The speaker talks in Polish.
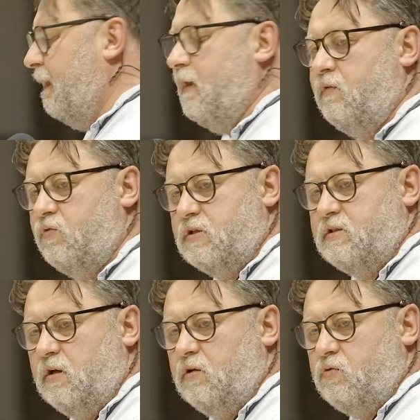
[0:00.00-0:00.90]
i
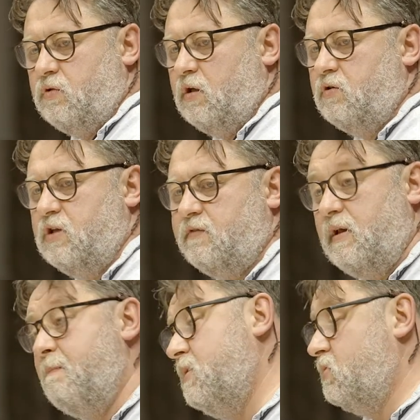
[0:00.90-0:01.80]
22
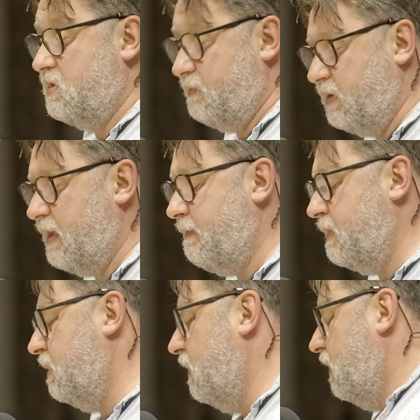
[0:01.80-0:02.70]
czerwca my się
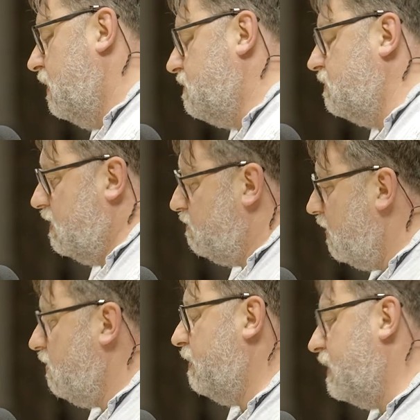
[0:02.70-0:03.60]
spotkamy z tutaj mniej
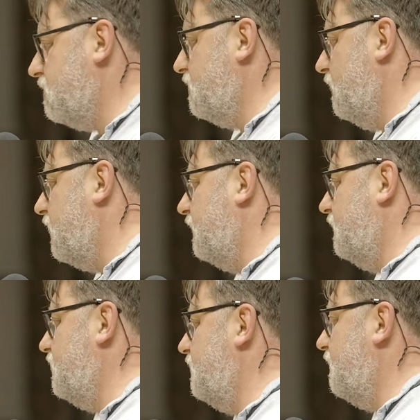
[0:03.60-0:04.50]
lub bardziej
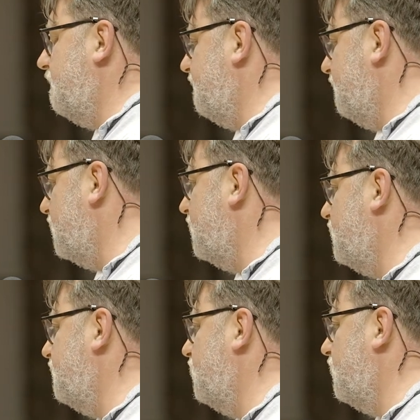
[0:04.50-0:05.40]
demokratycznie
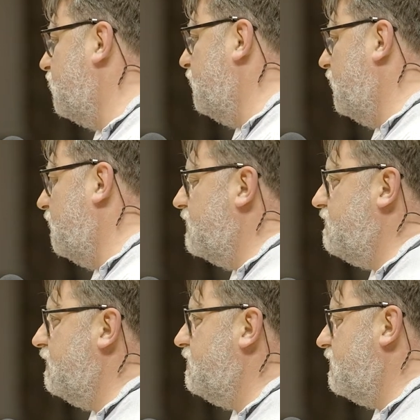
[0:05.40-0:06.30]
wyłonionym grupą chyba
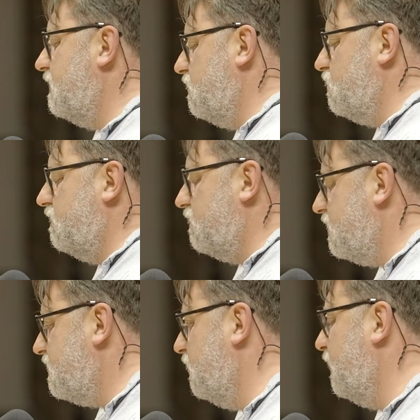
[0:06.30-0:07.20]
19 czy
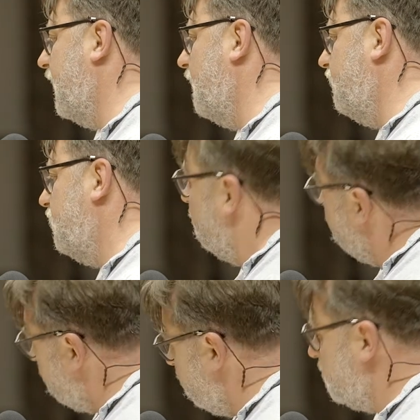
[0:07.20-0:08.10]
20 parafii i
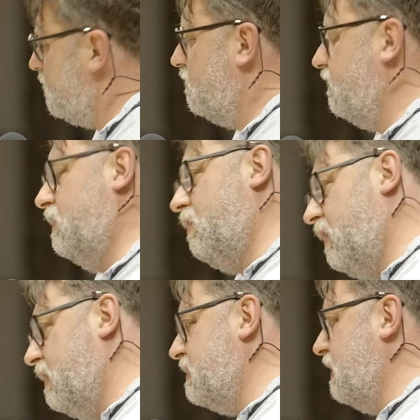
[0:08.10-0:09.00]
burmistrzów i
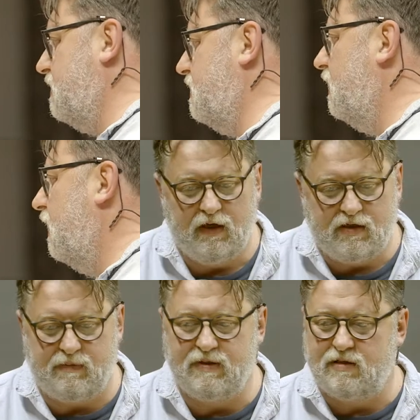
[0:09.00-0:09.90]
organizacji,
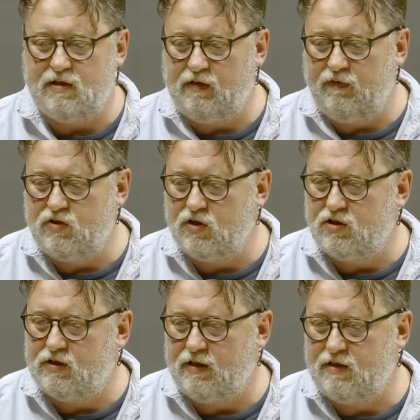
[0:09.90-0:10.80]
żeby zastanowić się,
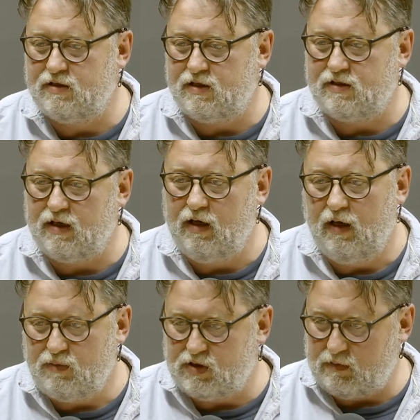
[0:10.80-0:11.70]
czy ta diecezja,
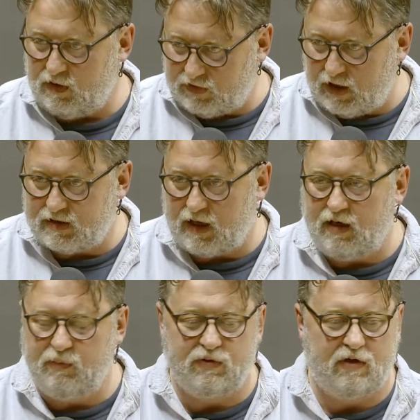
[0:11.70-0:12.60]
przynajmniej w tej
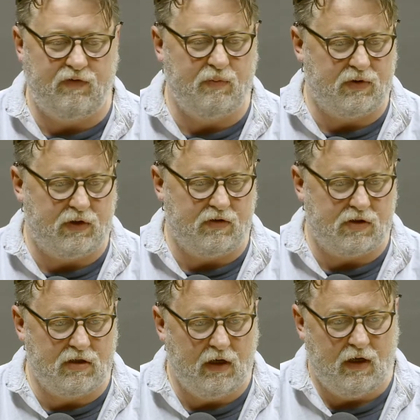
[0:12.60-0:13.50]
skali, potrafi
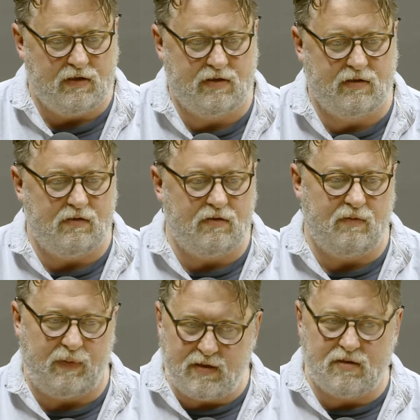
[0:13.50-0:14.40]
podążyć za
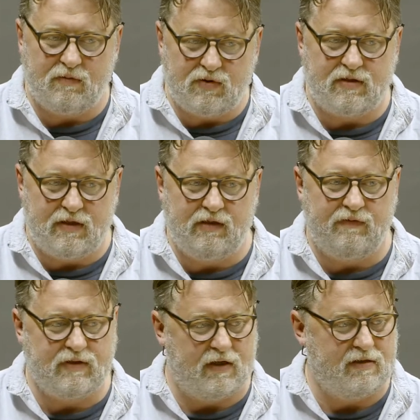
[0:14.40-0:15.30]
skądinąd bardzo dobrze znanym
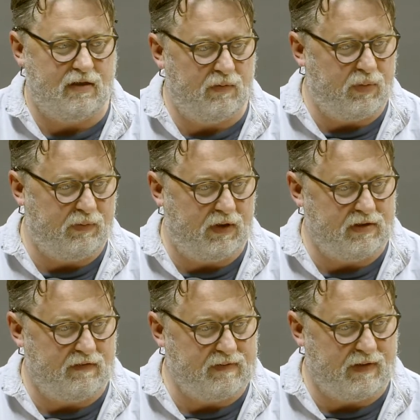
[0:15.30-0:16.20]
wskazaniem
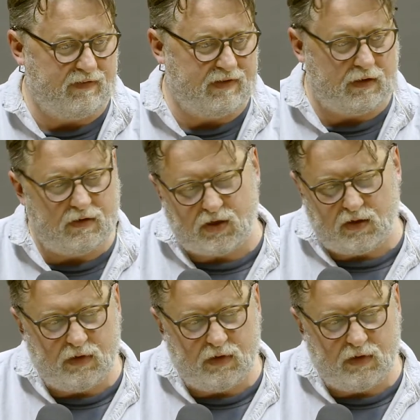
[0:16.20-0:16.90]
papieskim w sprawie tego, że